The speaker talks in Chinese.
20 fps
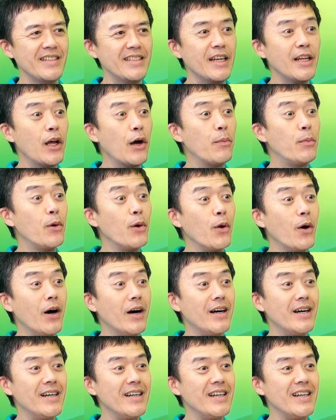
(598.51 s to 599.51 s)
清流部
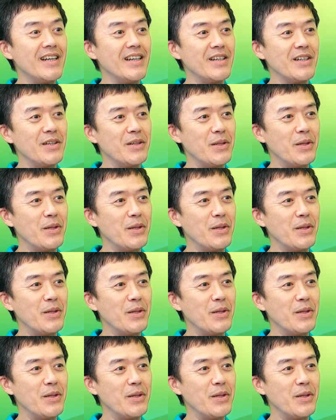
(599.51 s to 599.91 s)
落，对清